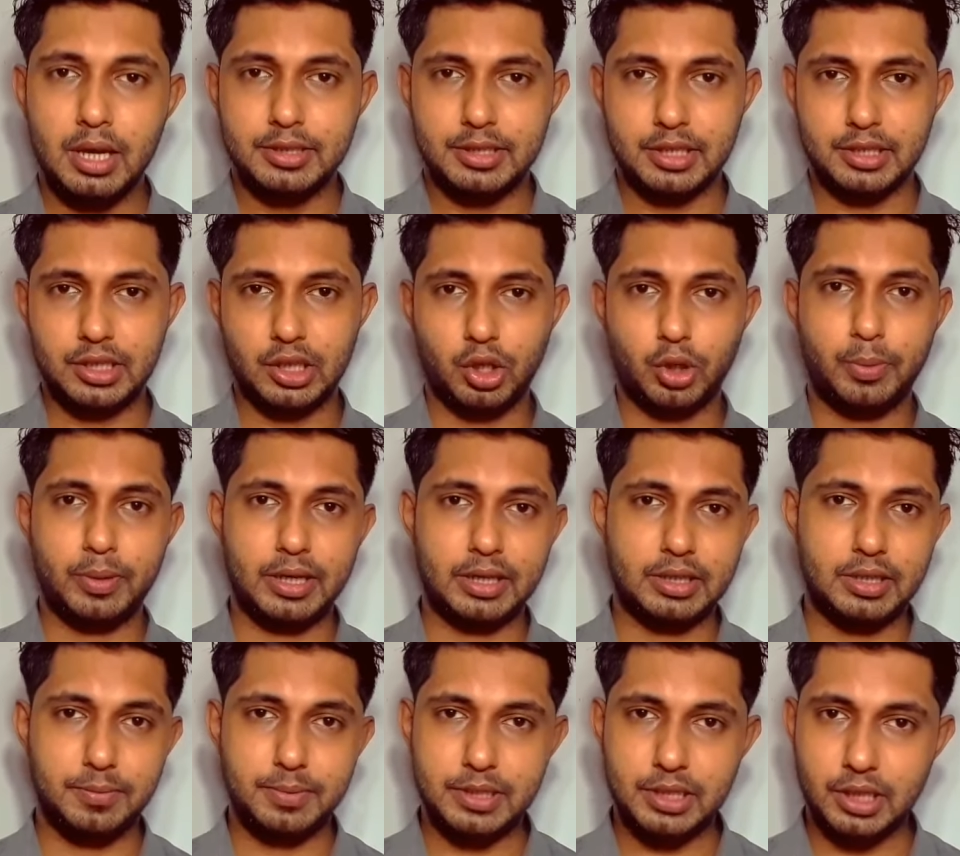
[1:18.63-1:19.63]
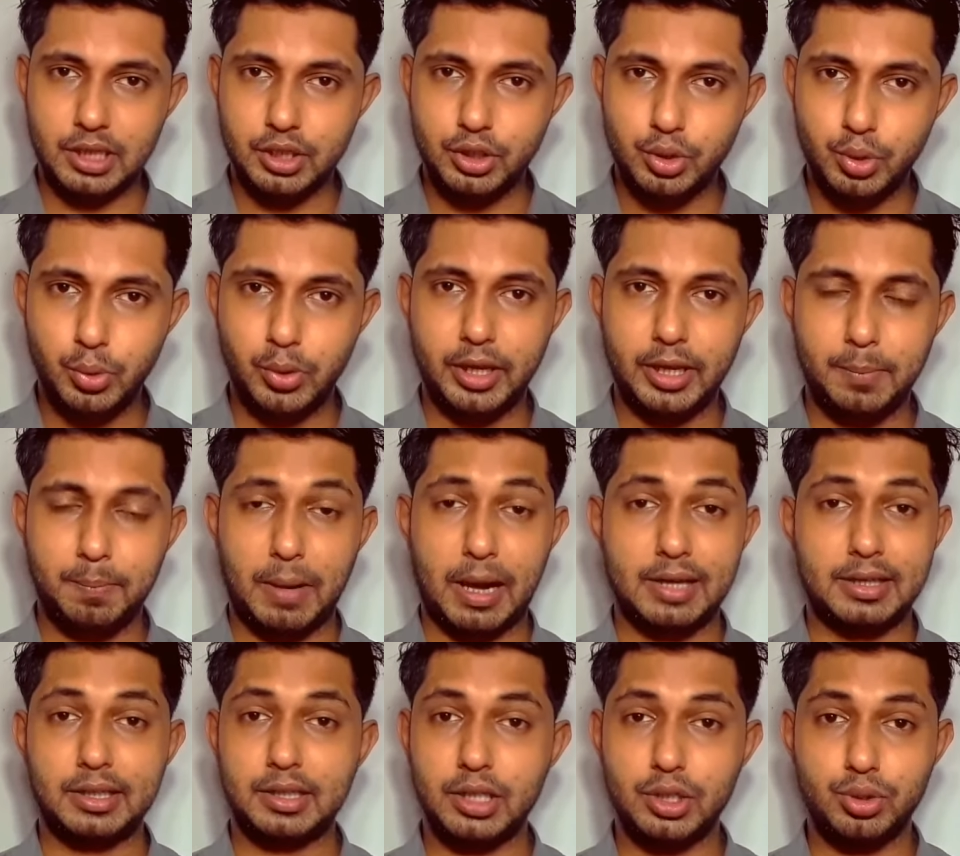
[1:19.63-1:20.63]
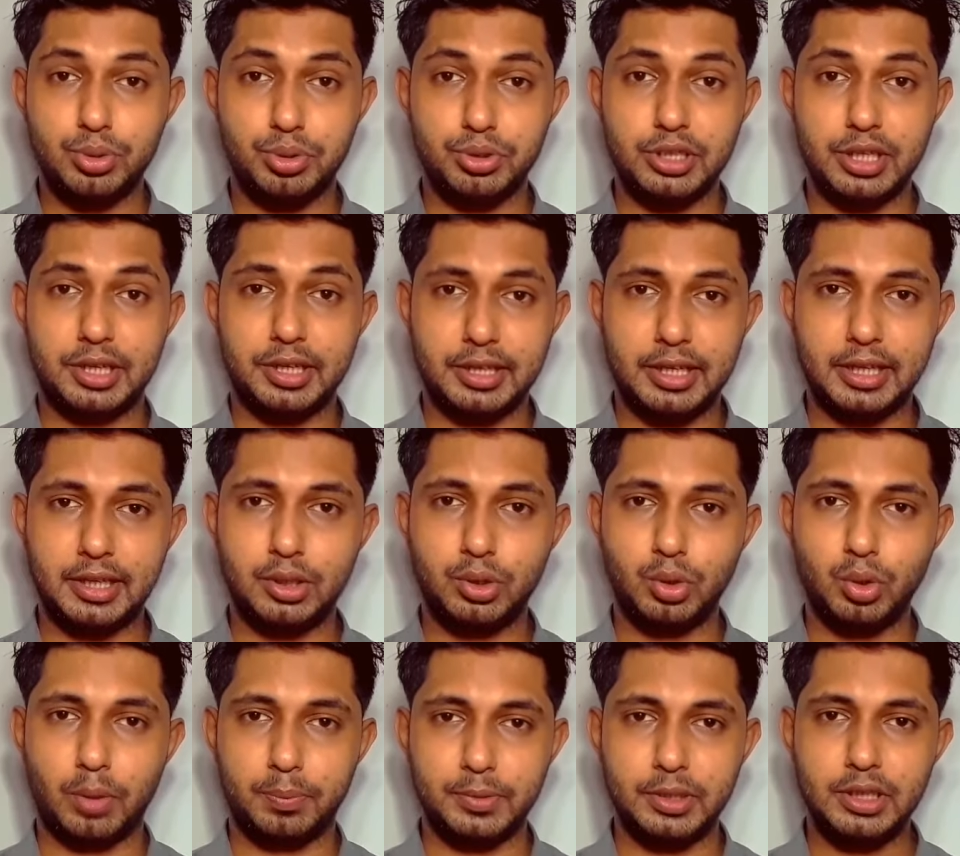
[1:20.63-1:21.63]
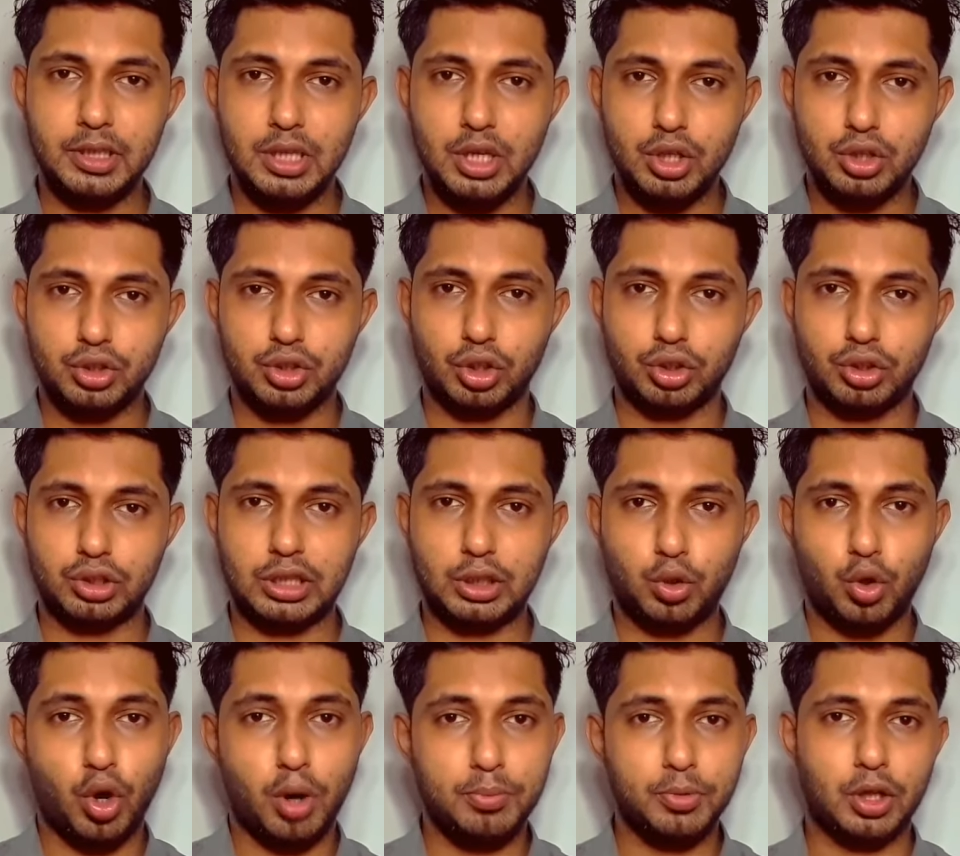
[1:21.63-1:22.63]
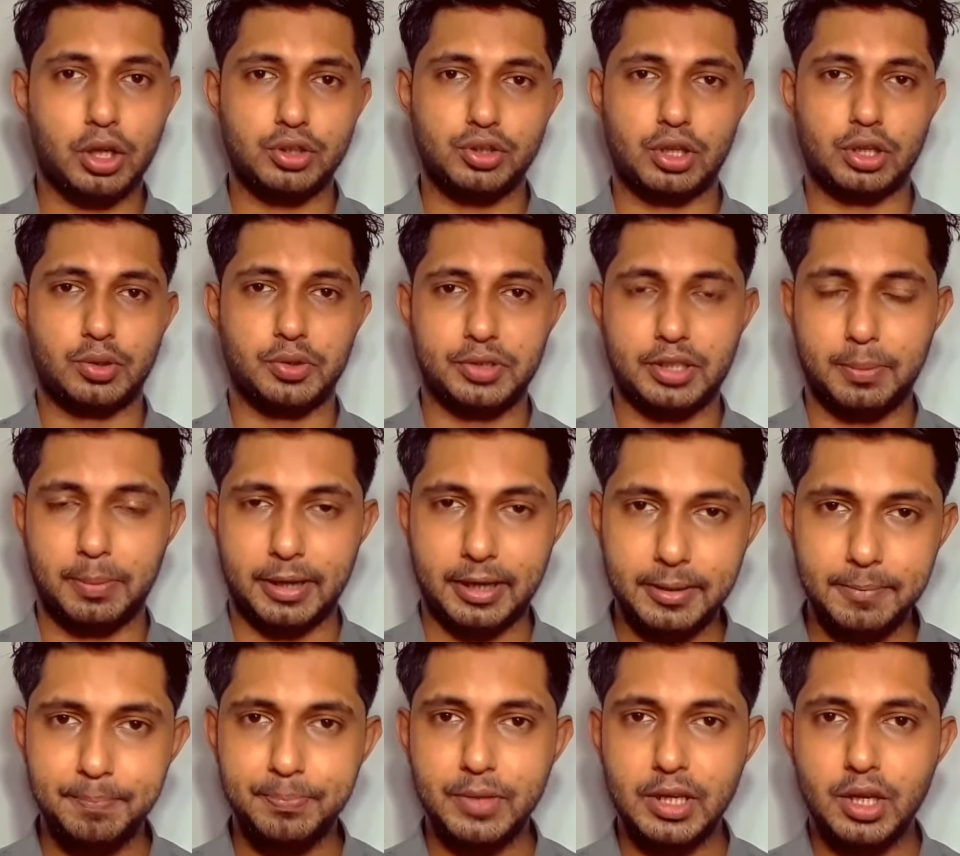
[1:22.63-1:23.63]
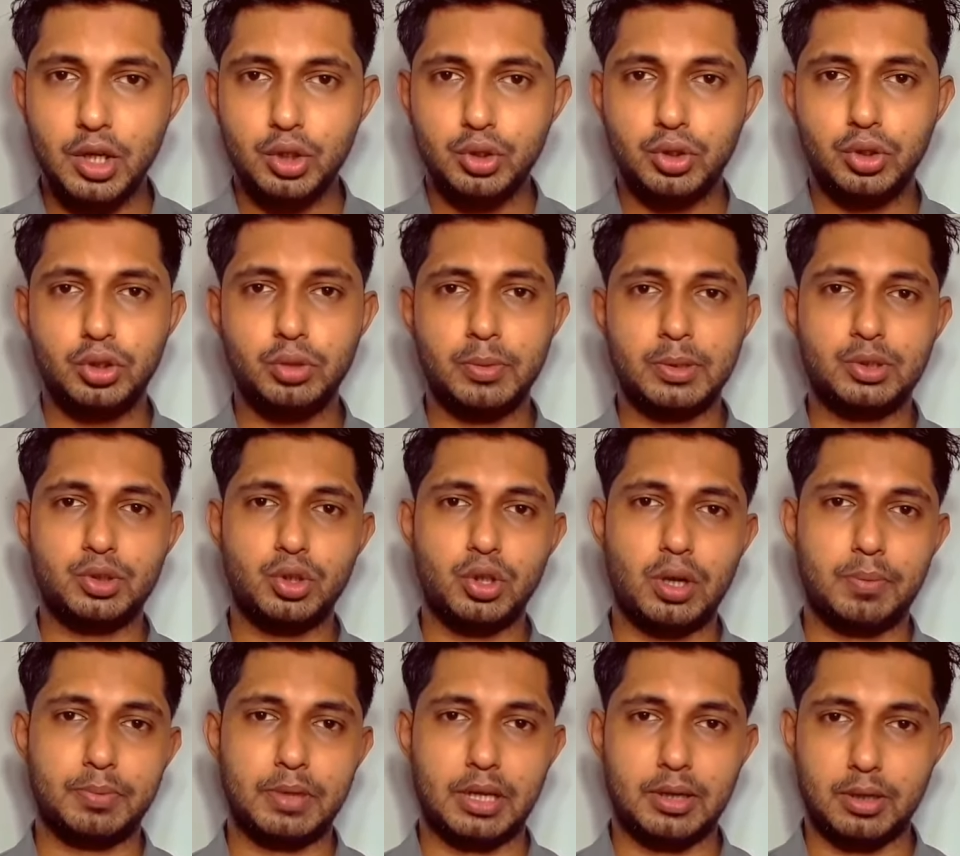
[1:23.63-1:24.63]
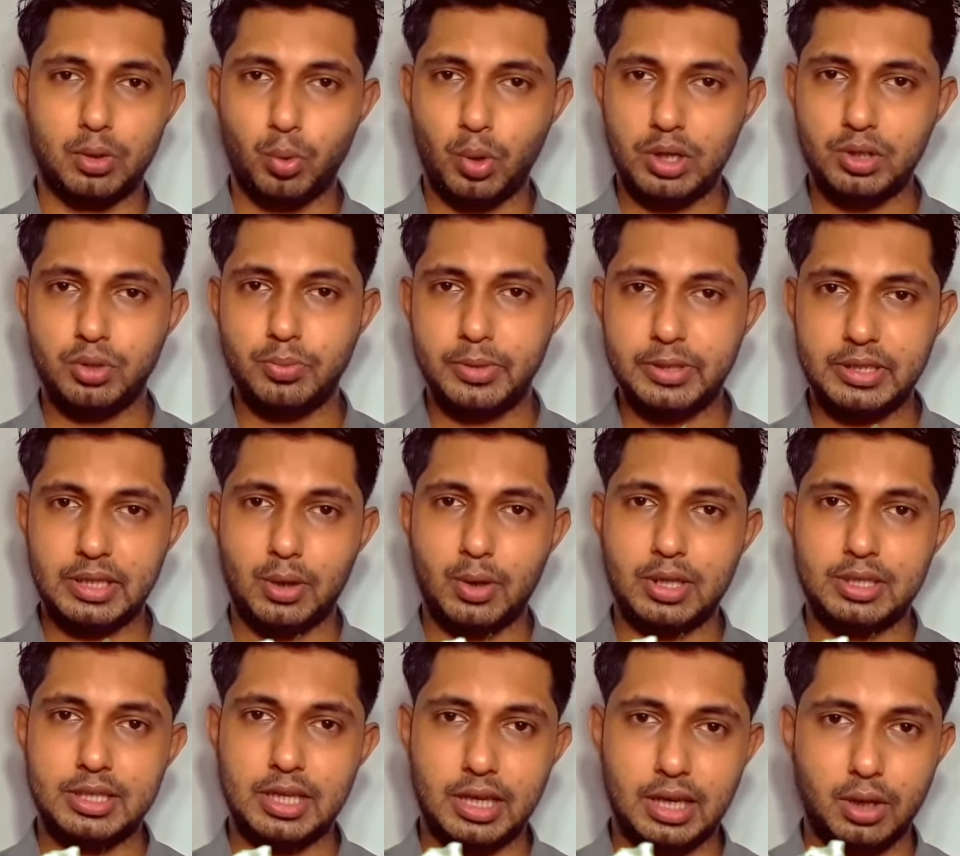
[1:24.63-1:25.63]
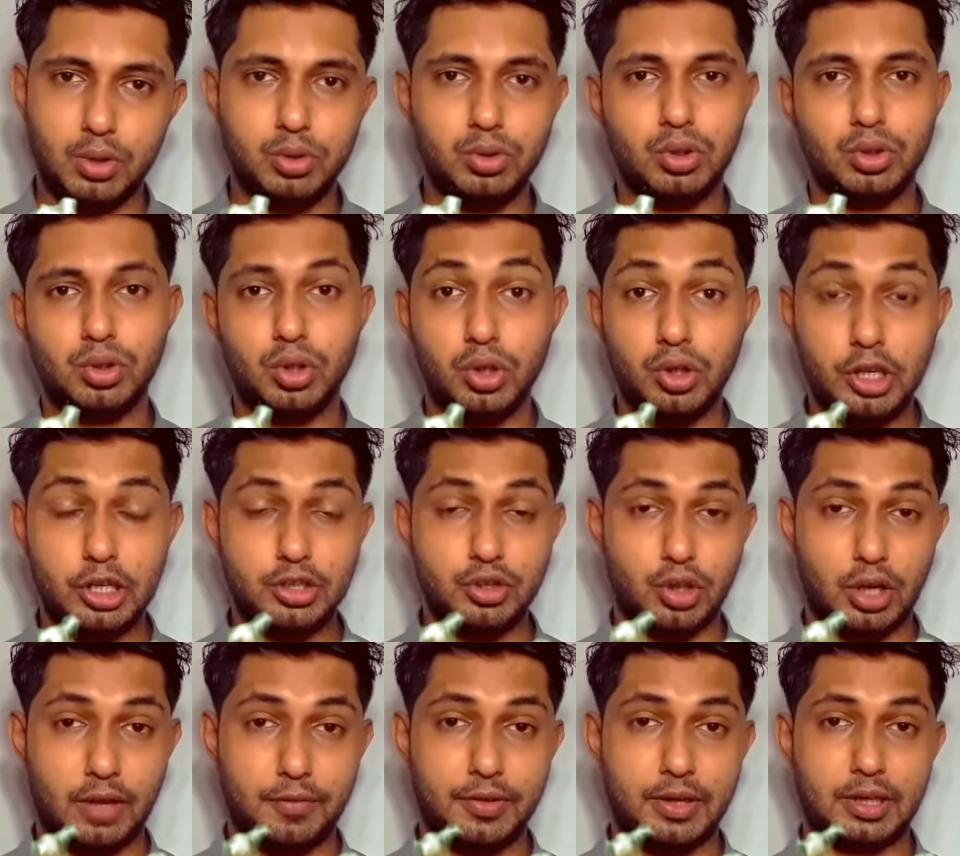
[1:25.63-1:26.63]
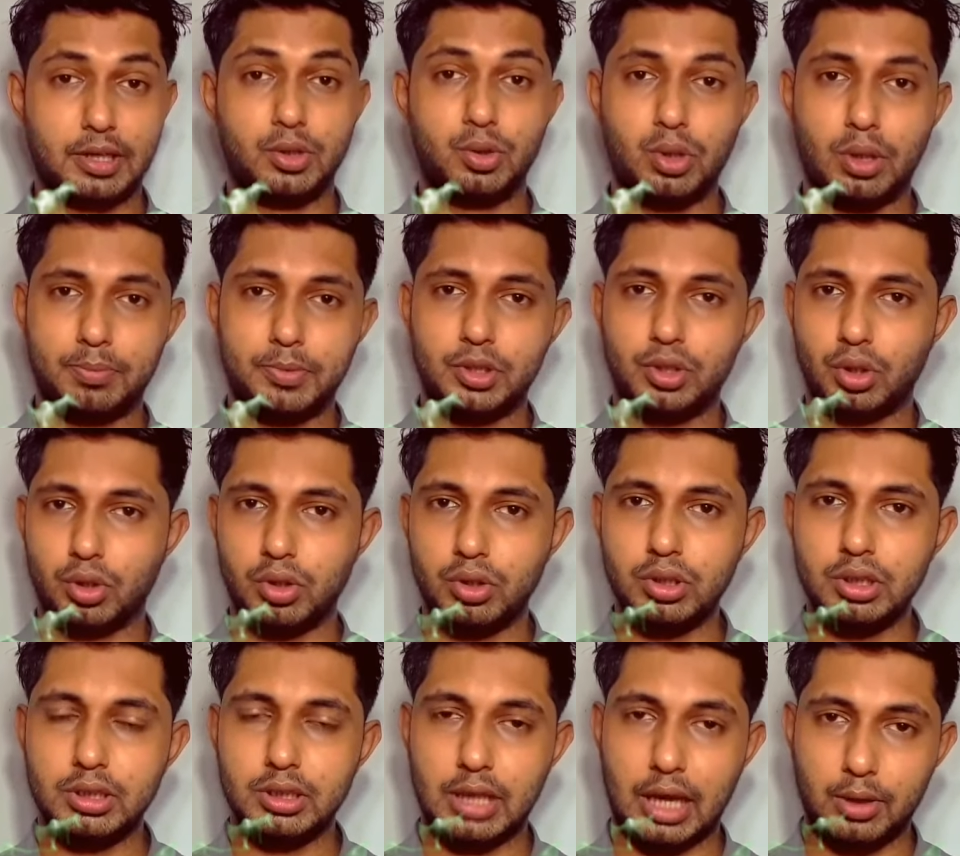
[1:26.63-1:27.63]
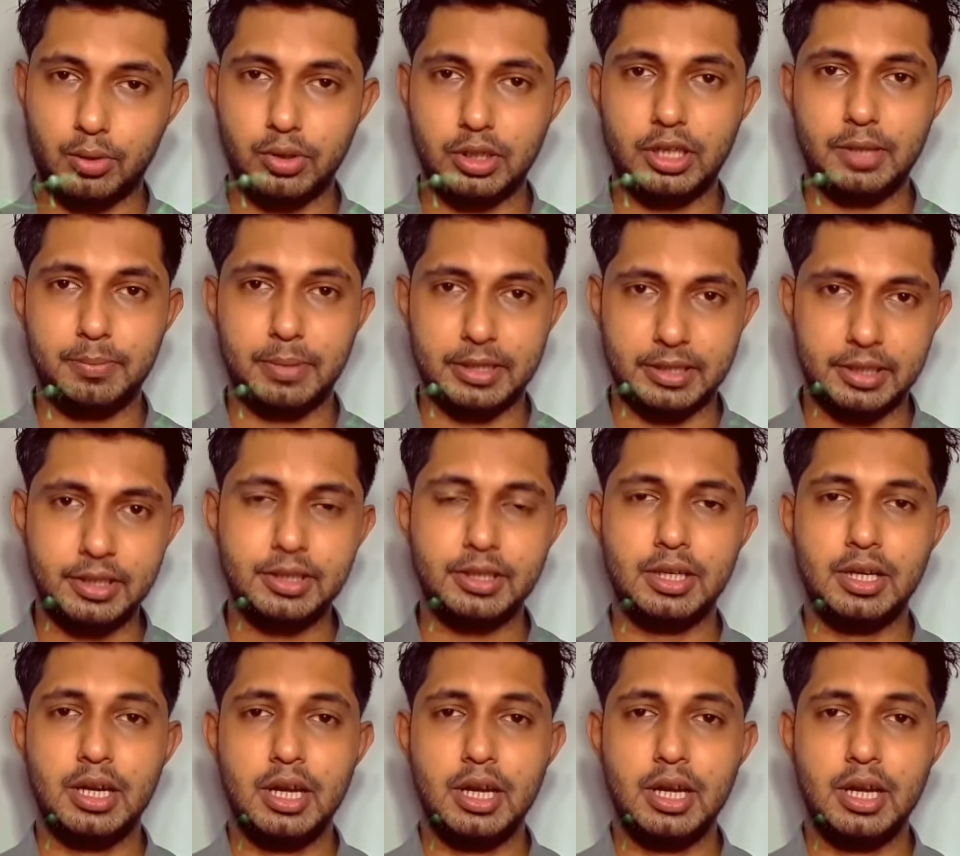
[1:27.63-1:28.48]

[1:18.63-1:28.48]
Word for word: চেষ্টা করবেন একটি বিছানায় শুয়ে পাটাকে সোজা রেখে কিন্তু আপনি যতটা কম নড়াচড়া করতে পারেন শুধুমাত্র আপনার ওয়াশরুমে যাওয়া ছাড়া অন্য ধরনের চলাফেরা কিন্তু আপনি তখন না করলেই বেটার